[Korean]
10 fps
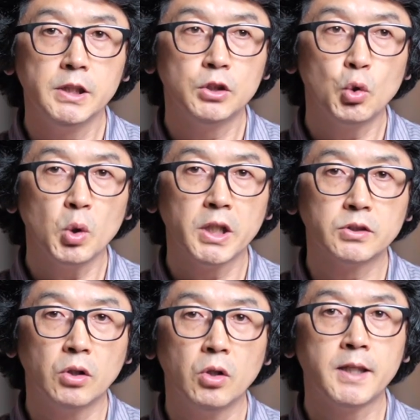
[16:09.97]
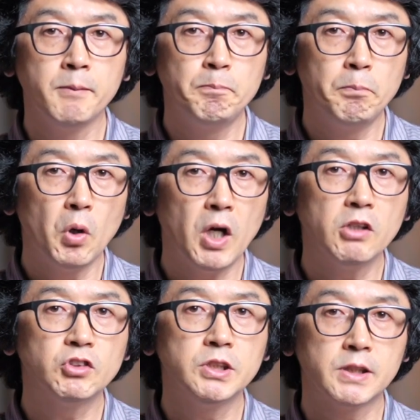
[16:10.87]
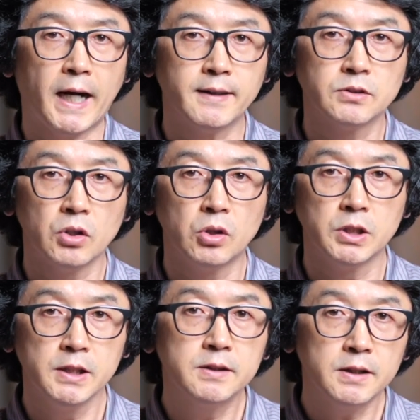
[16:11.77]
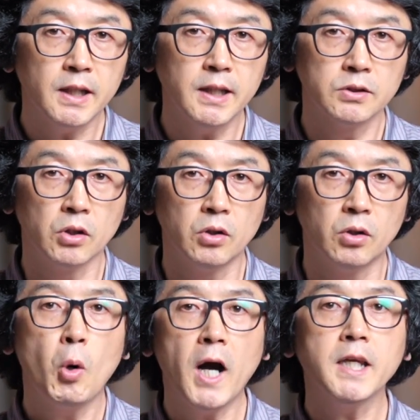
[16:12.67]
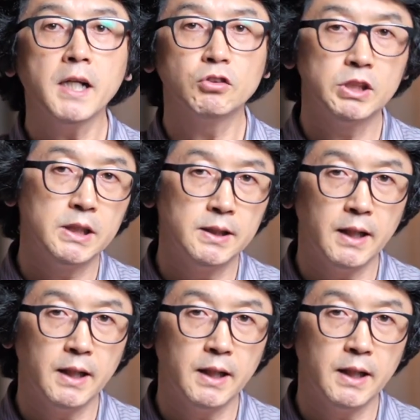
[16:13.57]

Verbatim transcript: 이 속에서 기뻐할 수 있는 가능성을 이 책에서 확인할 수 있기